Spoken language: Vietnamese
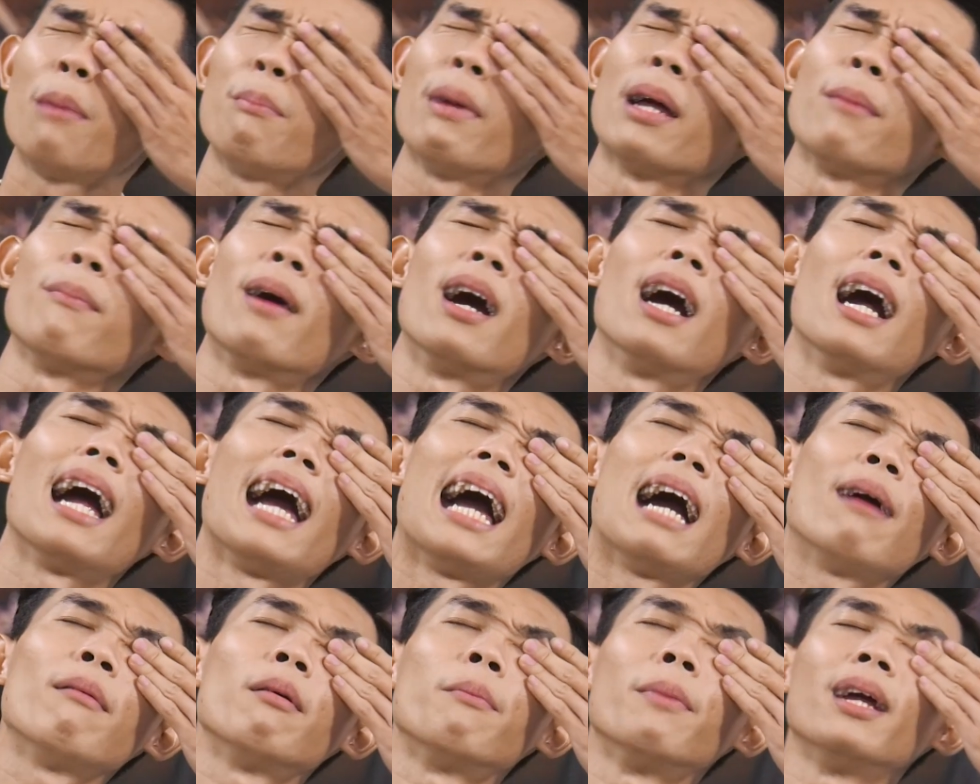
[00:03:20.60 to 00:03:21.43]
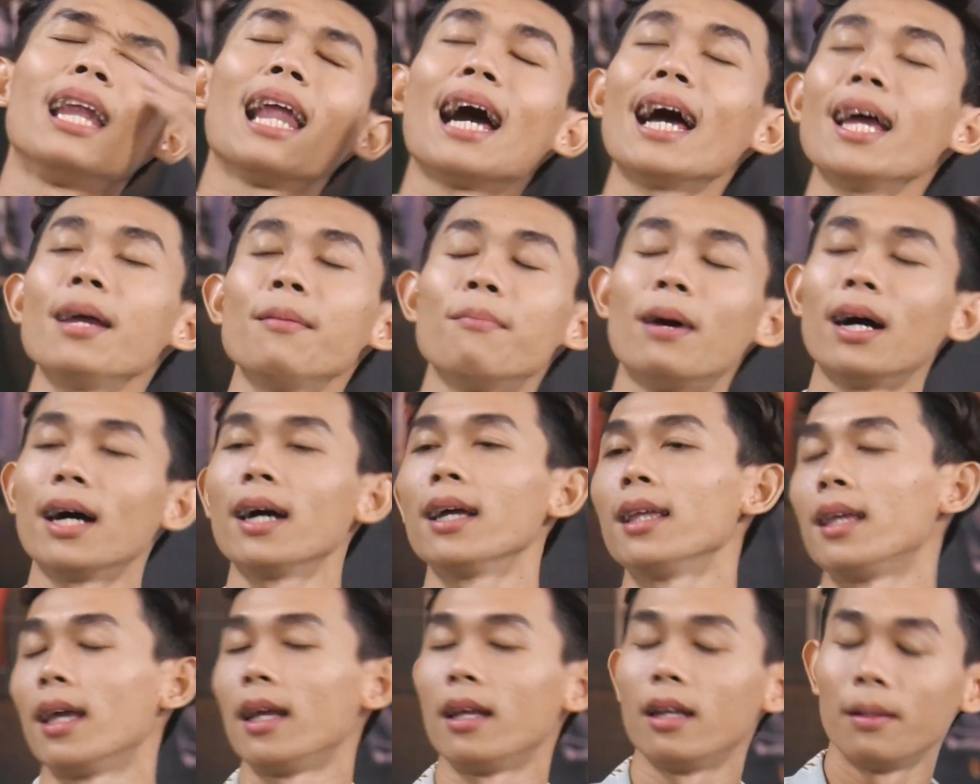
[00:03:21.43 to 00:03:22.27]
quá mày bằng a mà mày lái bả
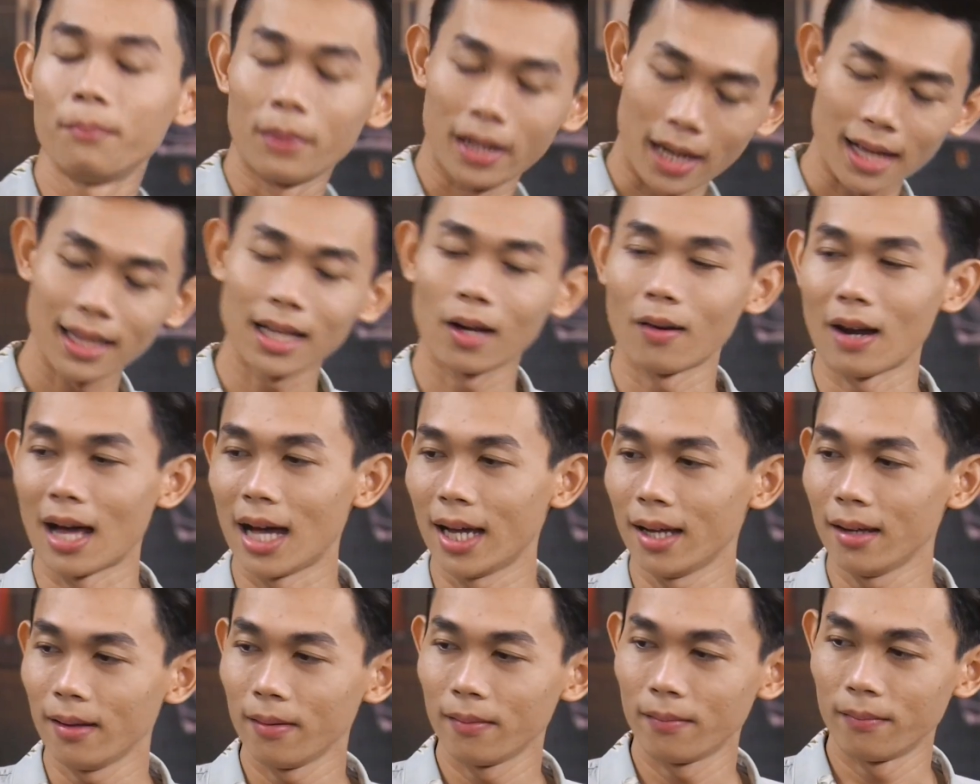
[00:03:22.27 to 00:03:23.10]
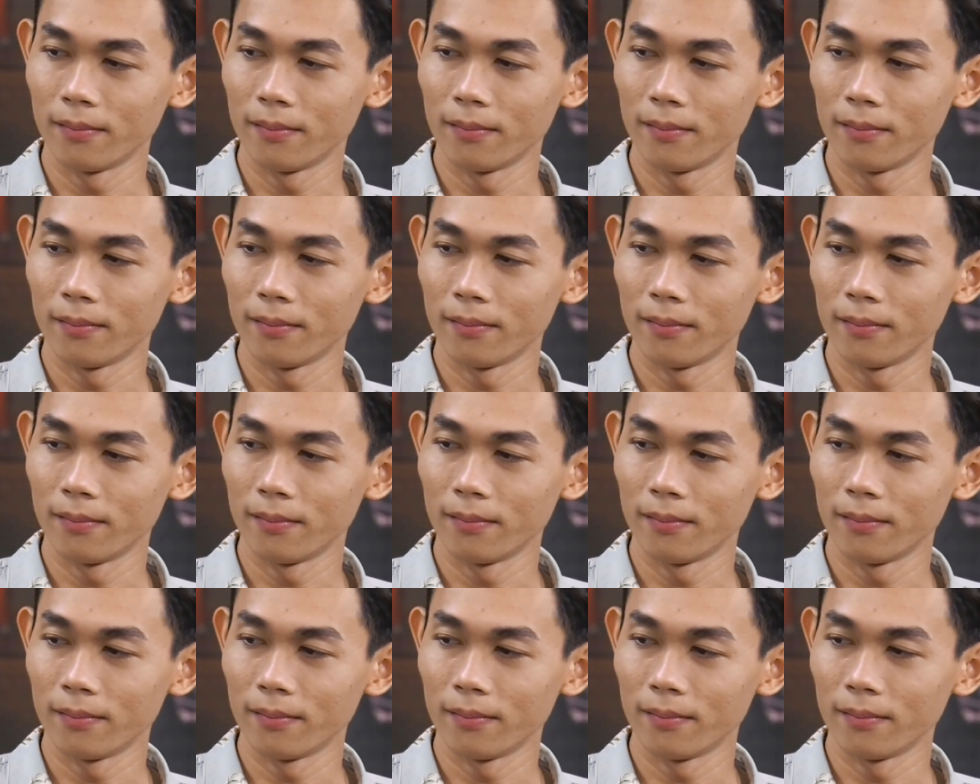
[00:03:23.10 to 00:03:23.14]
cái gì mày để tao lái